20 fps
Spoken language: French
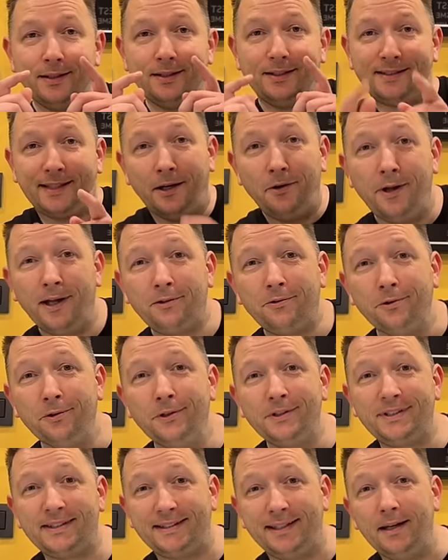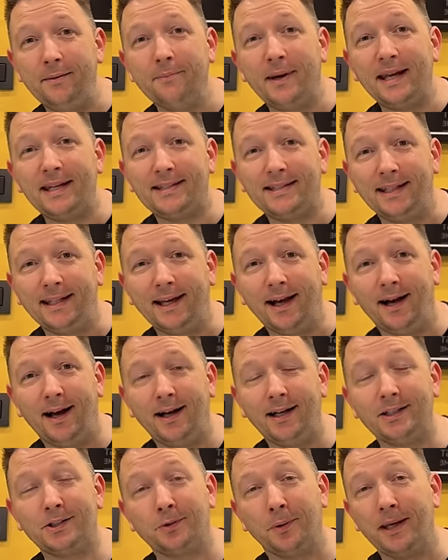Salut à tous, c'est Mighty
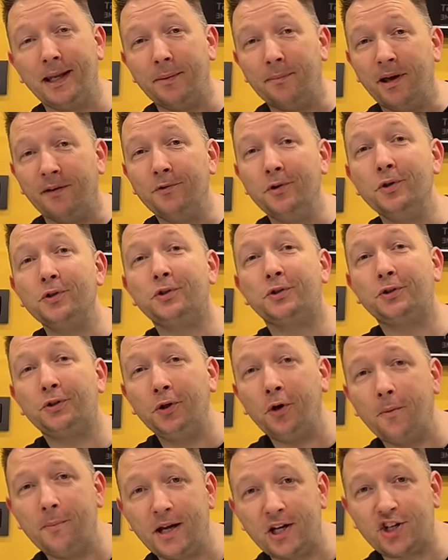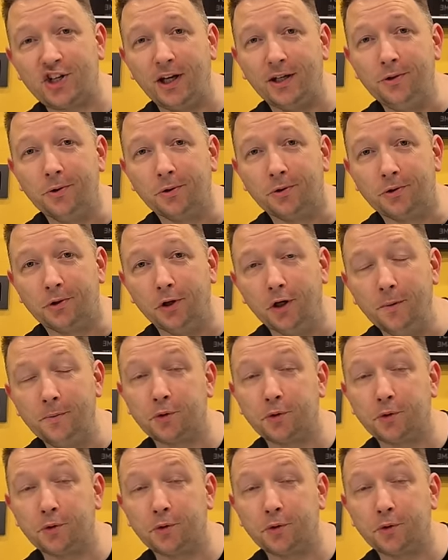Grass, soyez les bienvenus sur ma chaîne YouTube,